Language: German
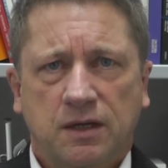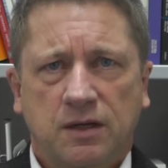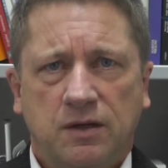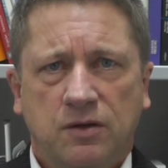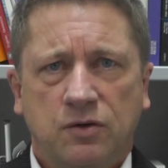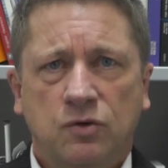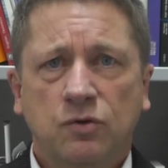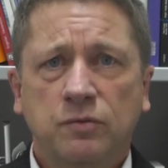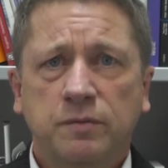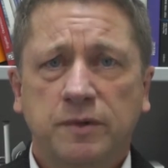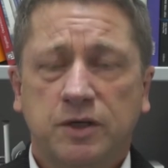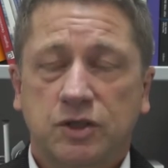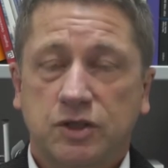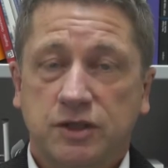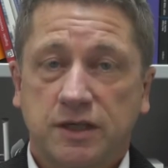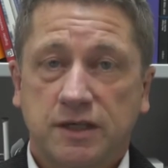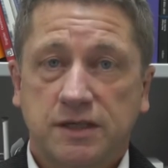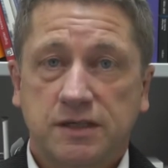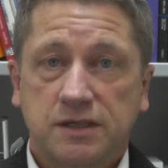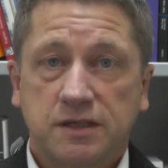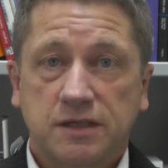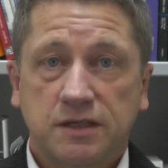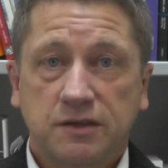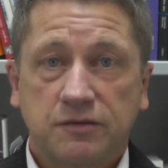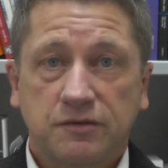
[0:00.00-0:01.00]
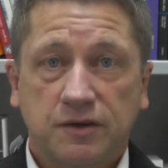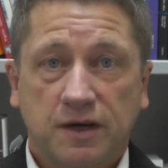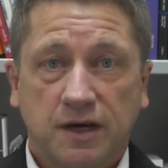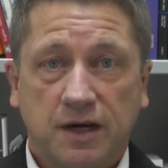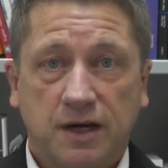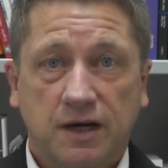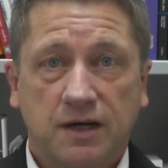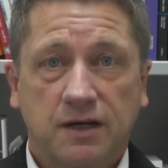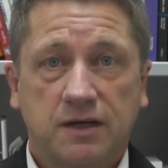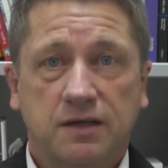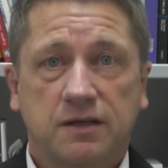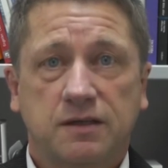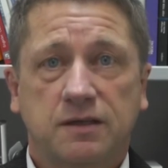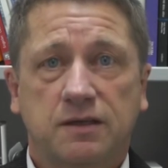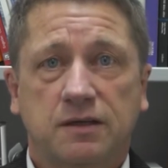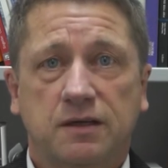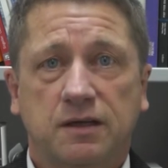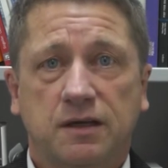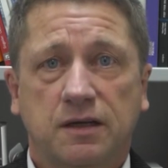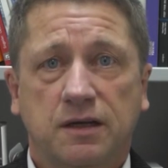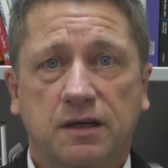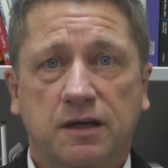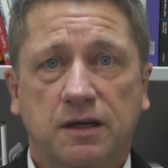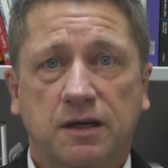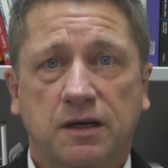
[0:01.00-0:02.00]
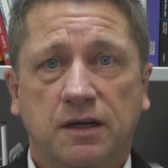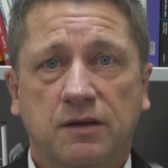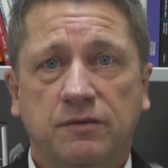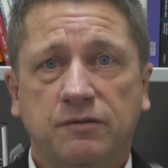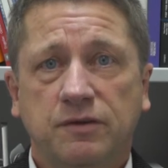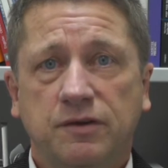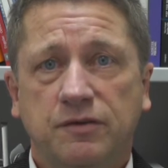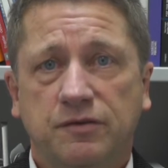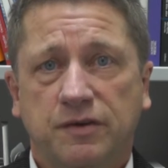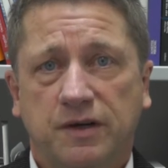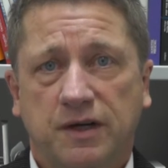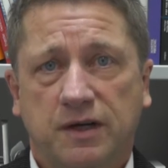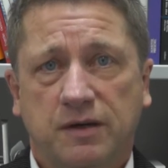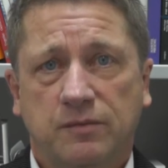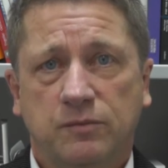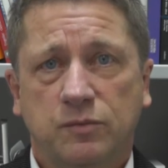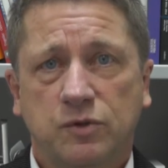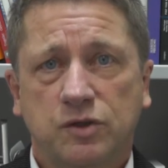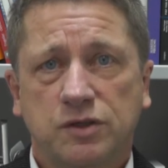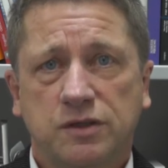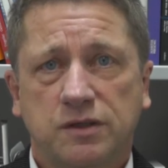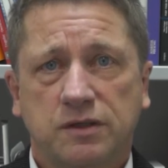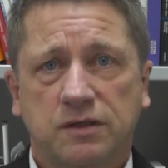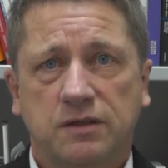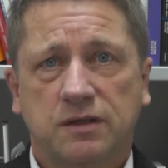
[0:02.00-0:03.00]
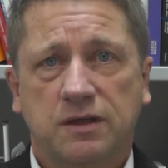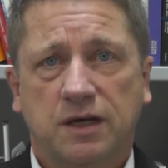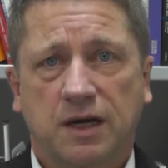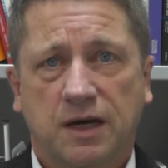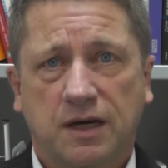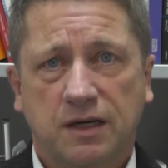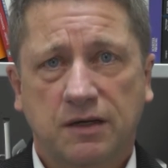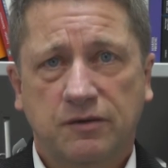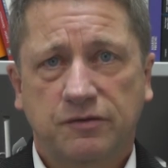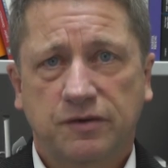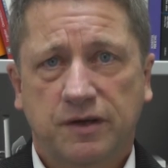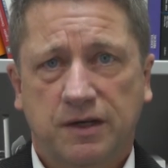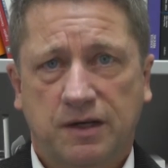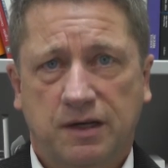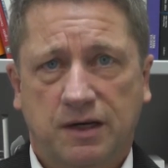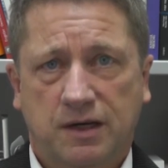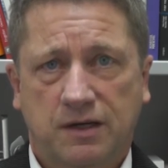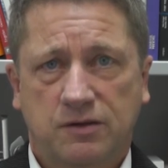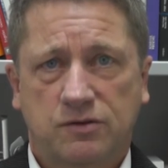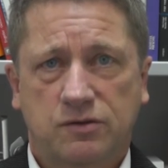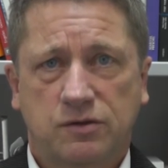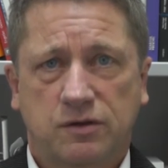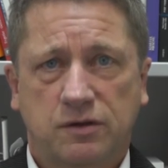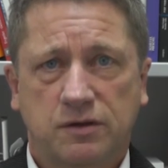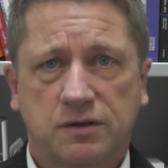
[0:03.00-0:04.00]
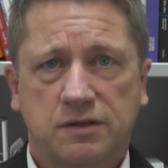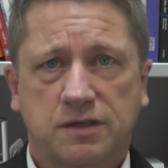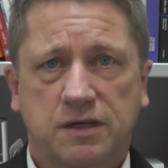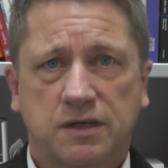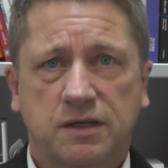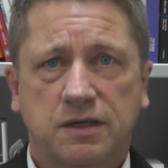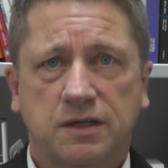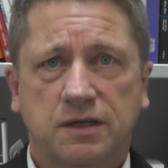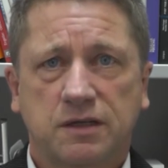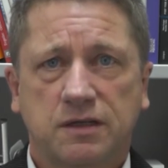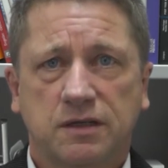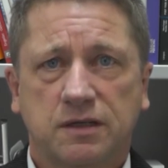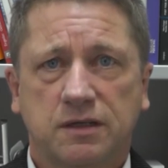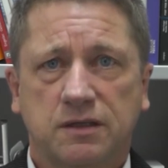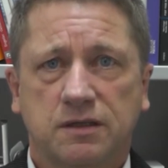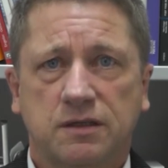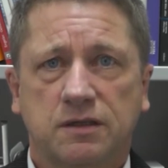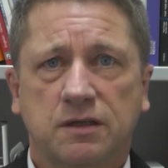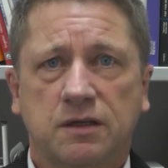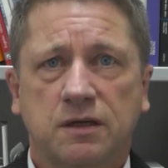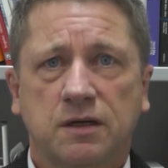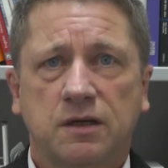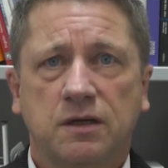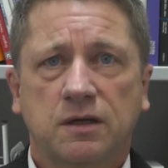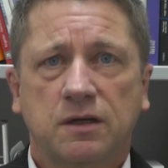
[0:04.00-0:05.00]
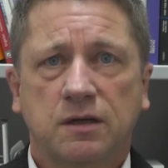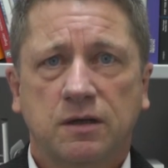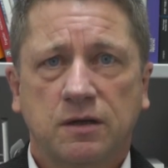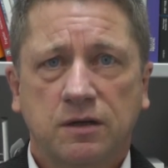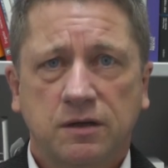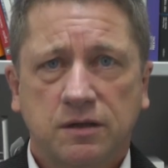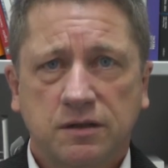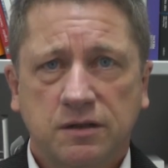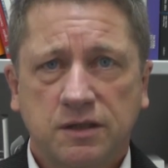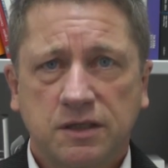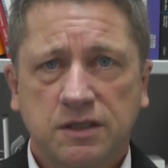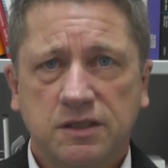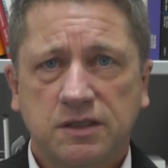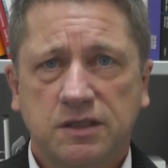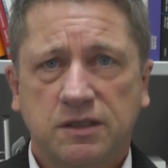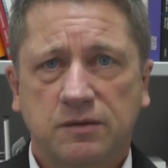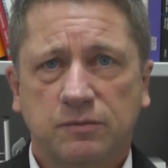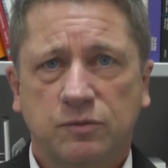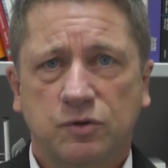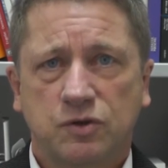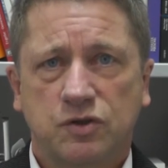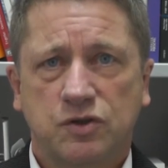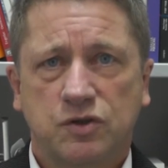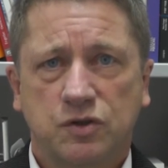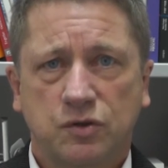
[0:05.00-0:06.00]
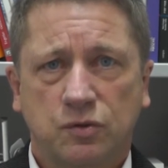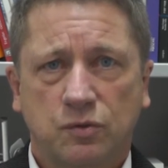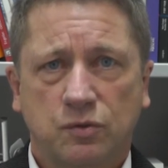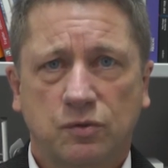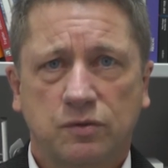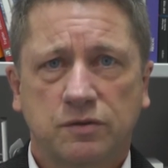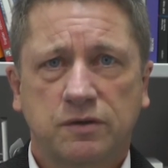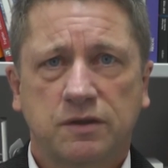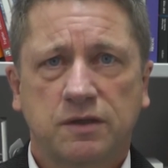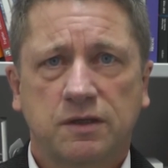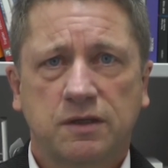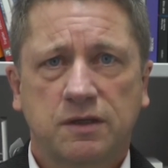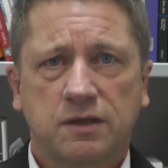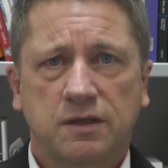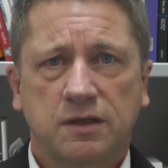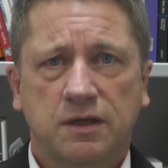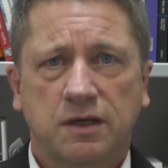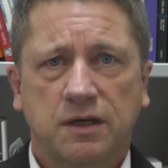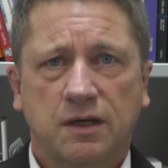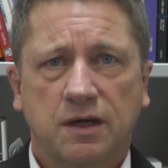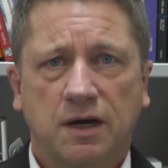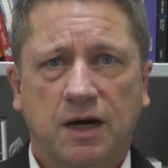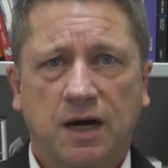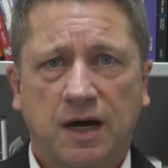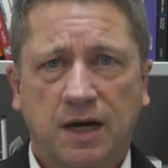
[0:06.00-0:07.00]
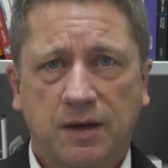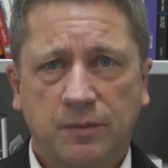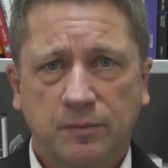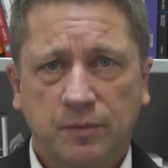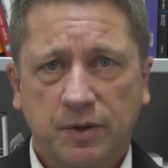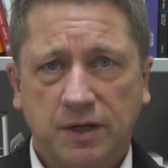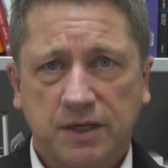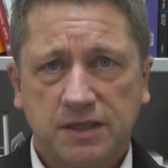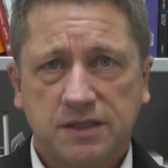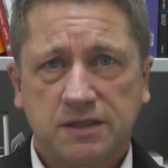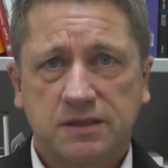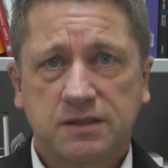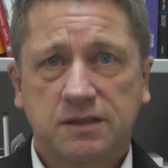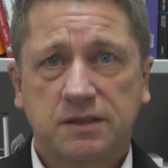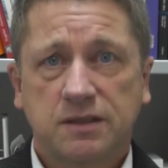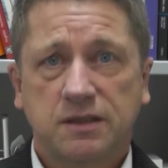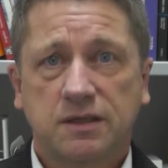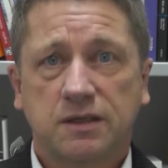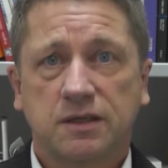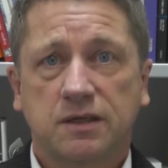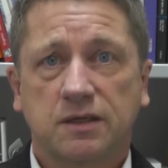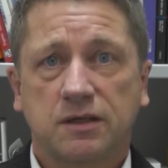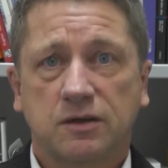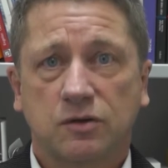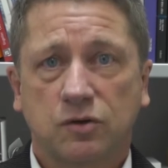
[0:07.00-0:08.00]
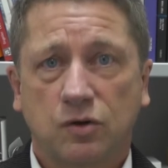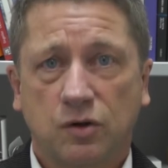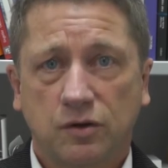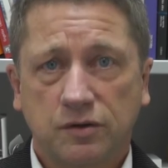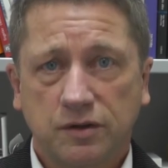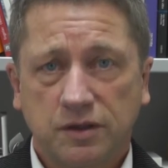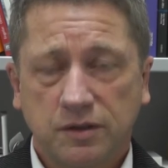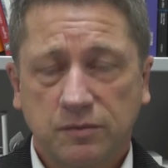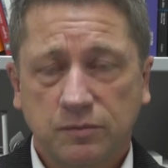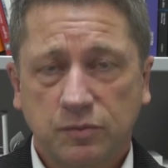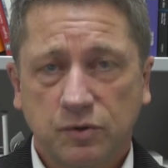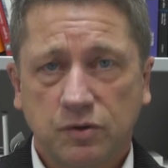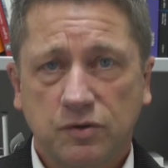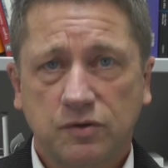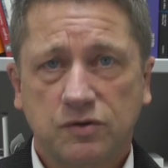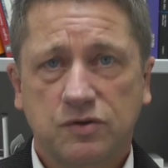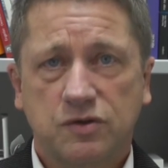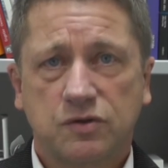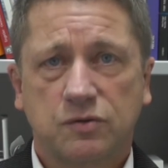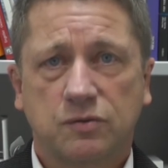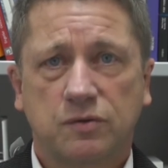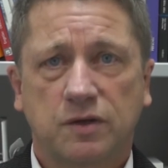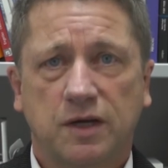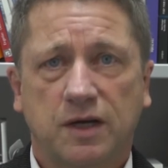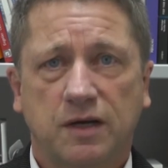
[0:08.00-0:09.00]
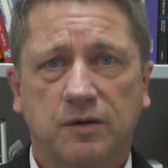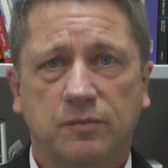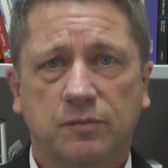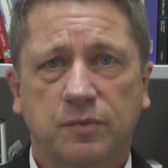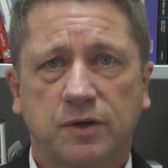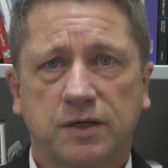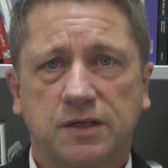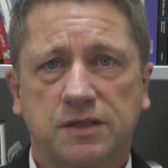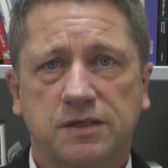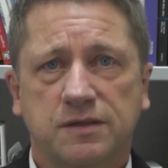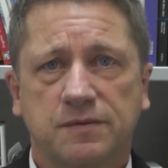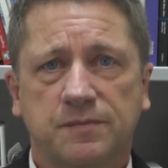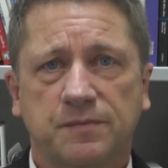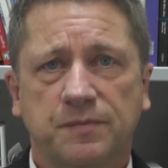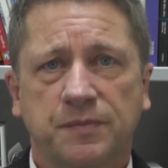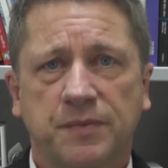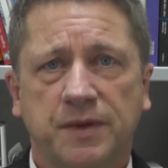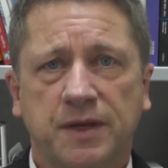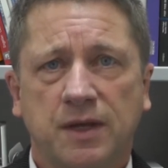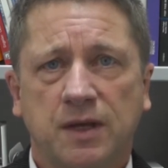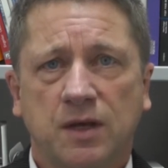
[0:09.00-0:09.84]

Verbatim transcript: Nunmehr stellt sich die Frage, inwiefern müssen alle Verlagshäuser ihre Distribution anpassen, ihre Contentproduktion anpassen.